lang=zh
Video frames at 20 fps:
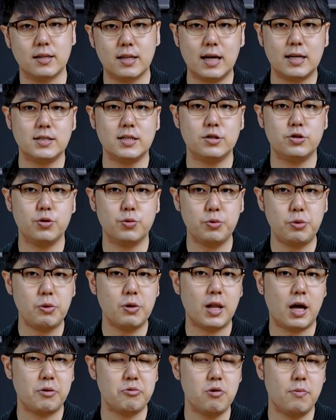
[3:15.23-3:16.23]
大家就
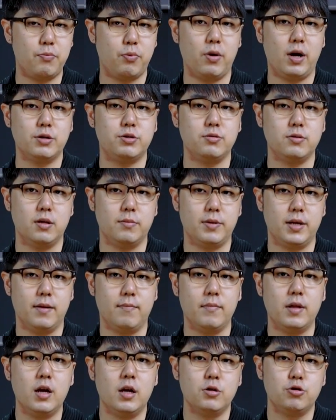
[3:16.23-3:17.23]
越来越不爱去那
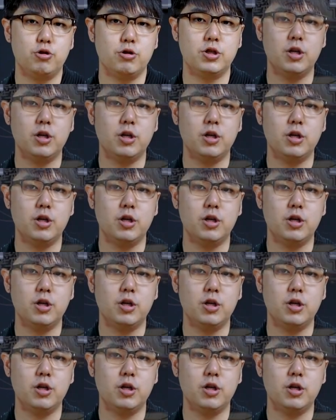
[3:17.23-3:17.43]
边，学